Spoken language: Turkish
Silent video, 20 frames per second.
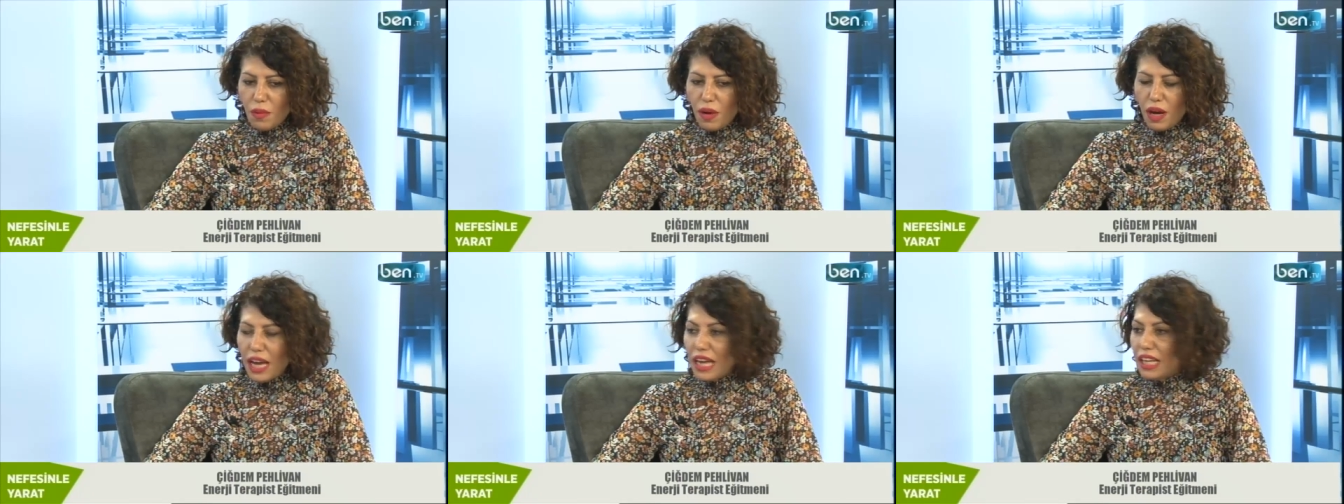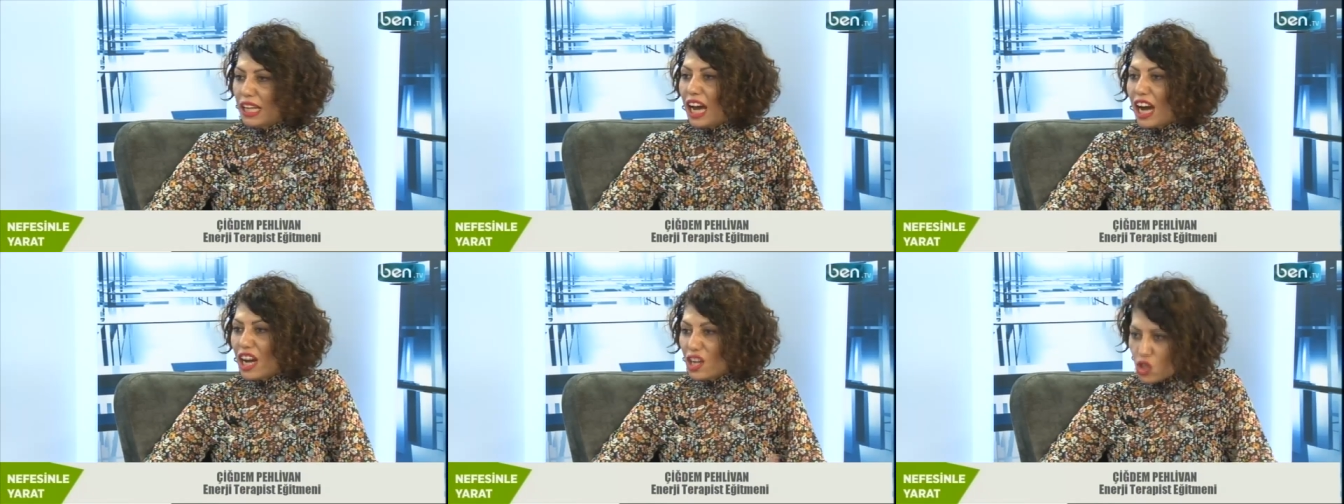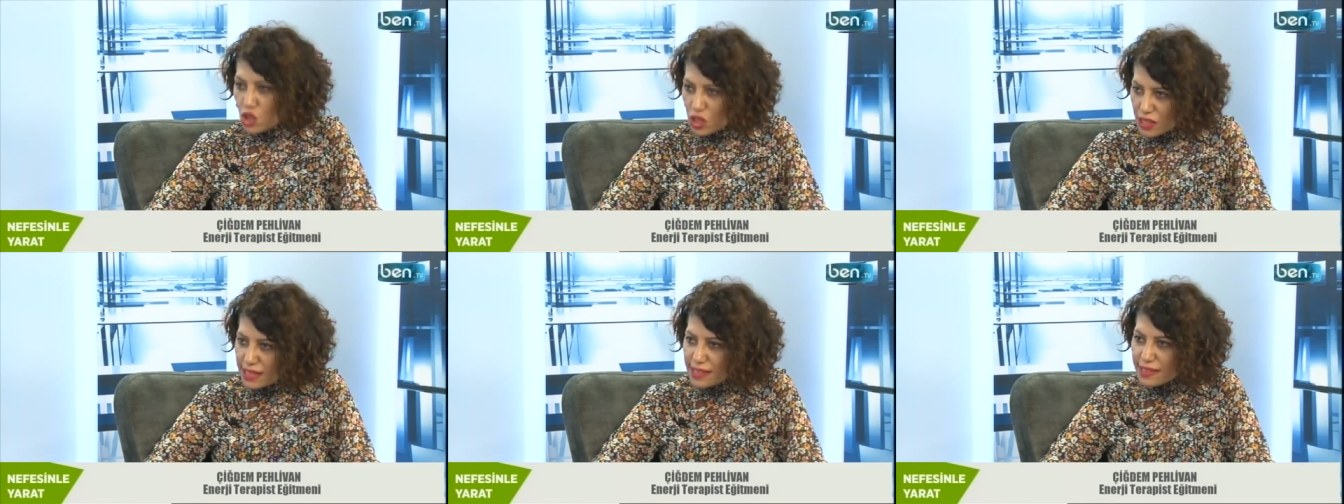ama
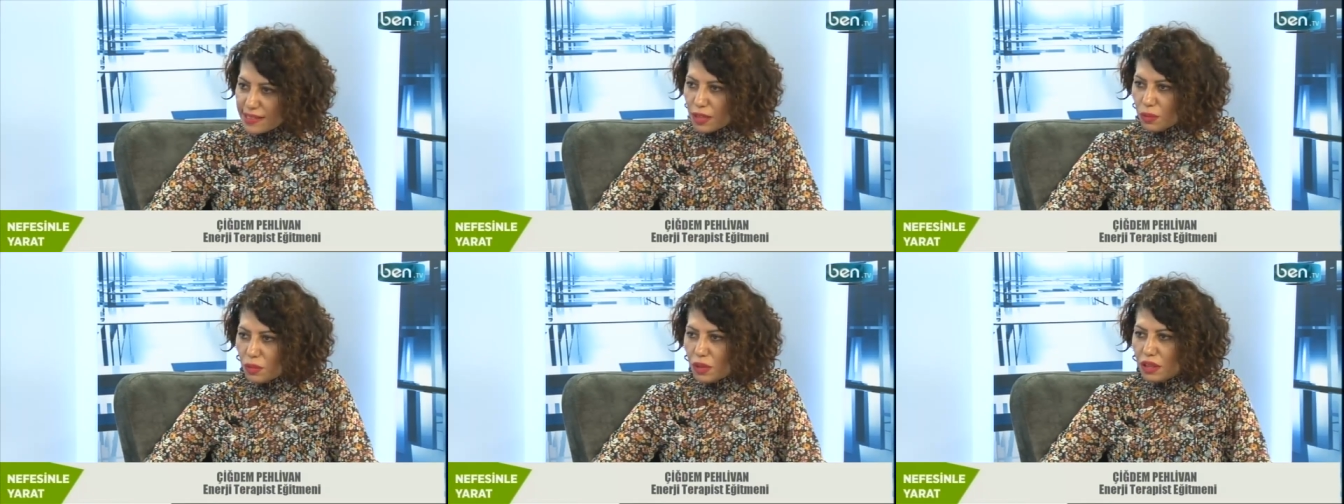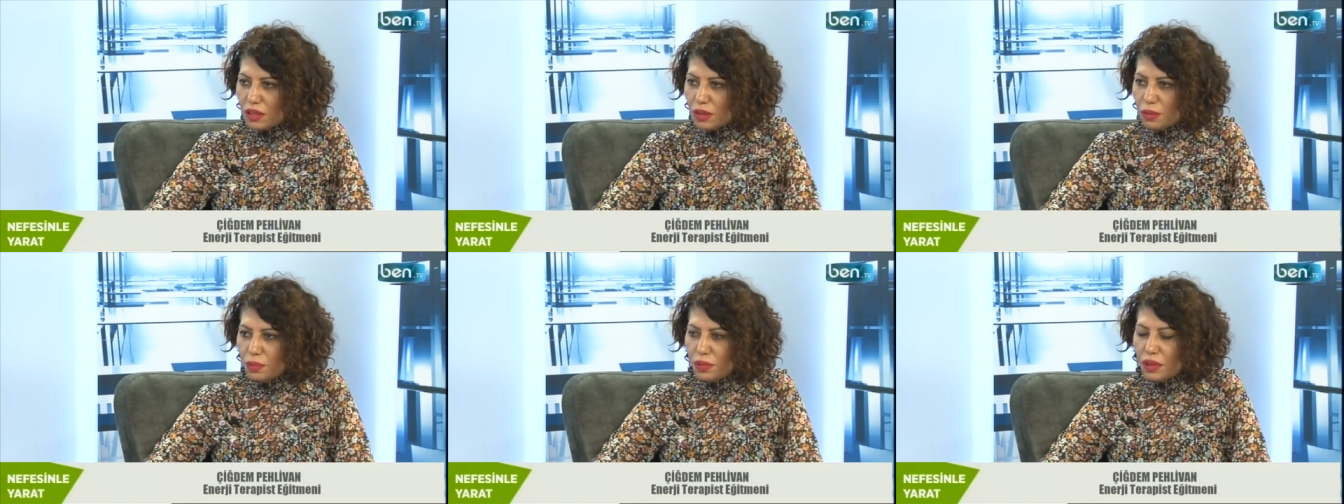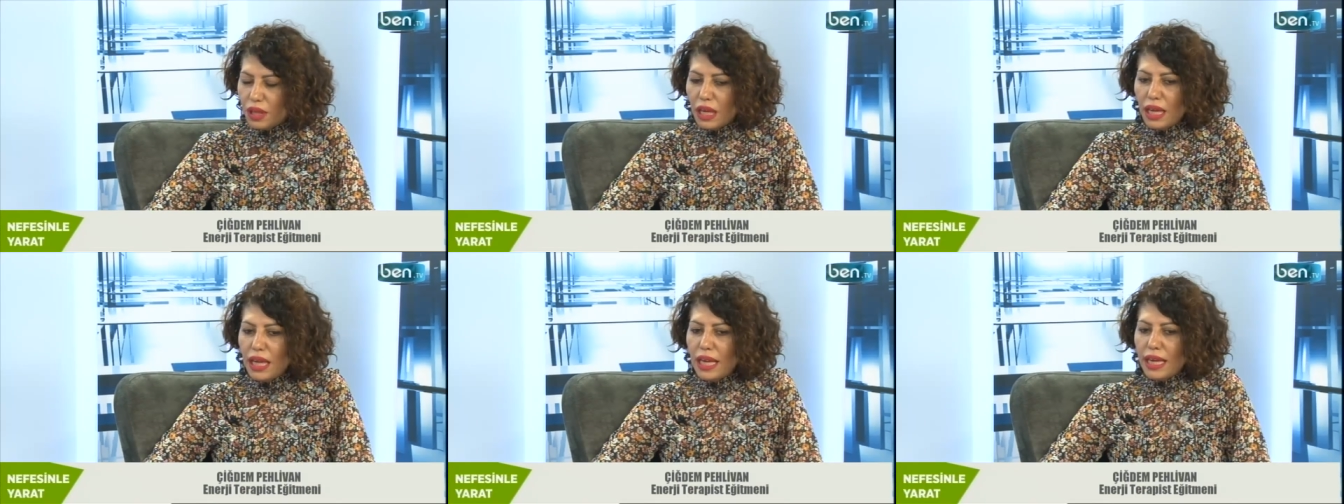enerjisine bakıp
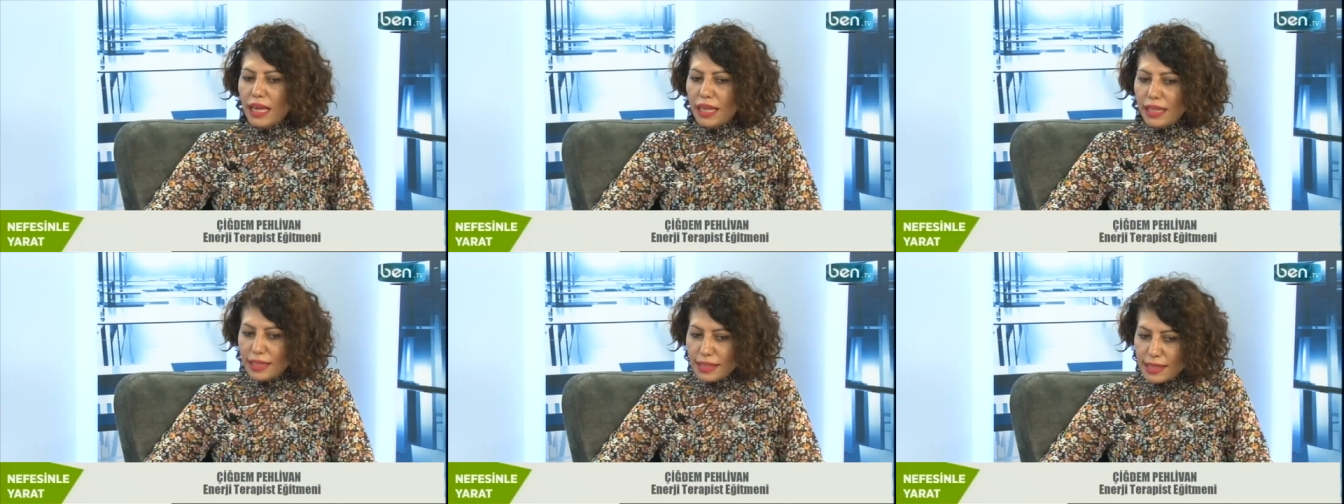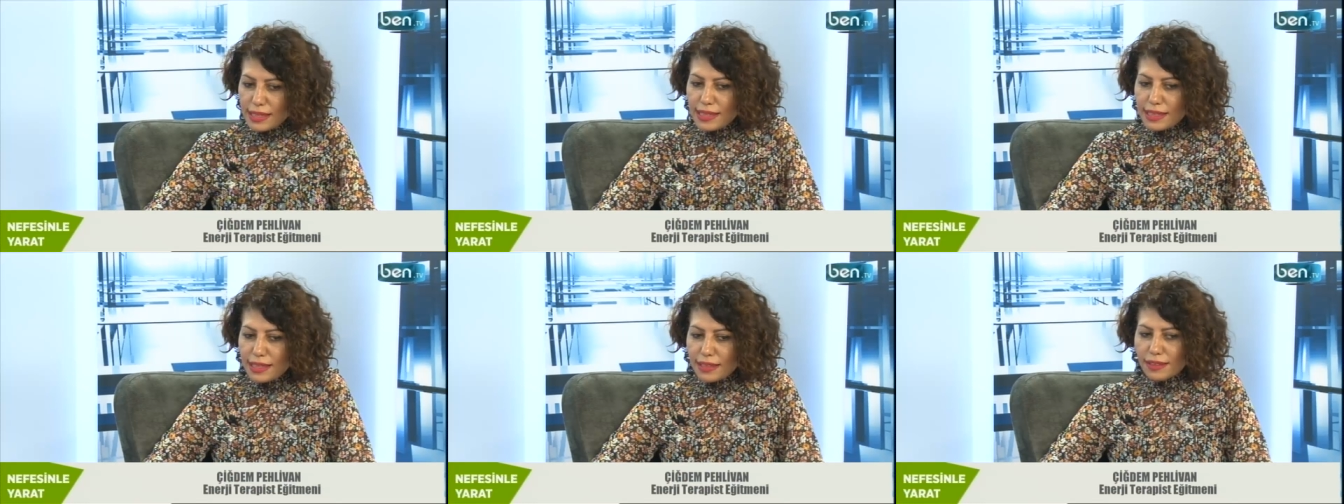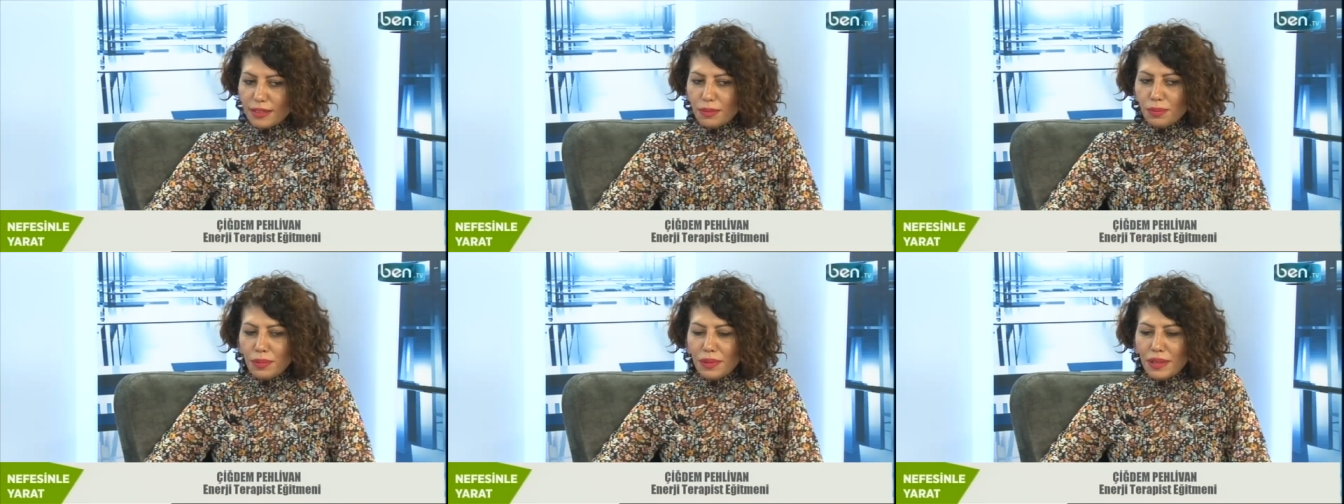
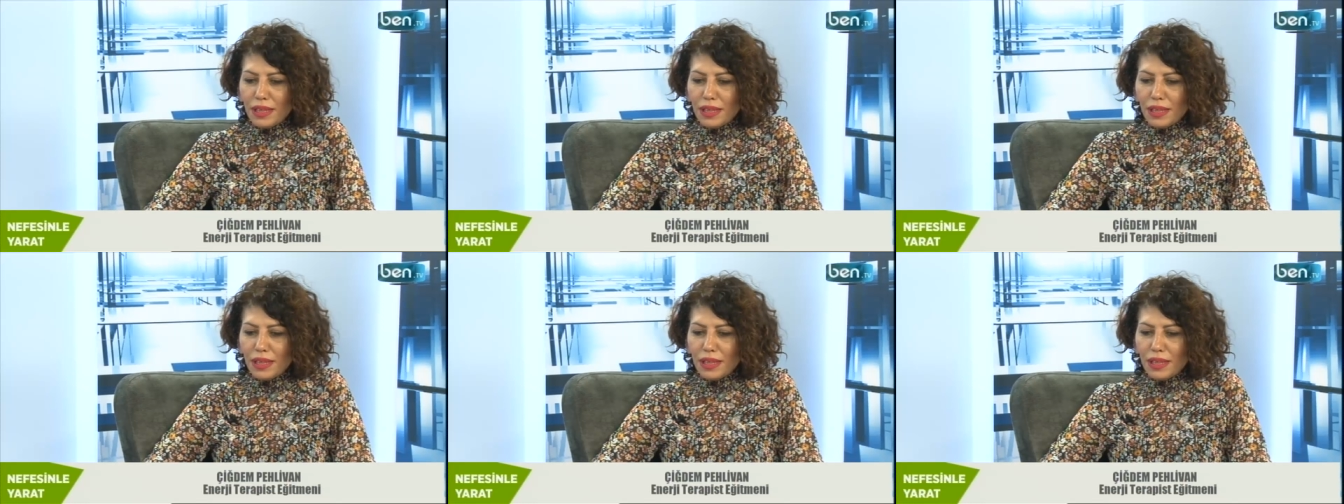hissedip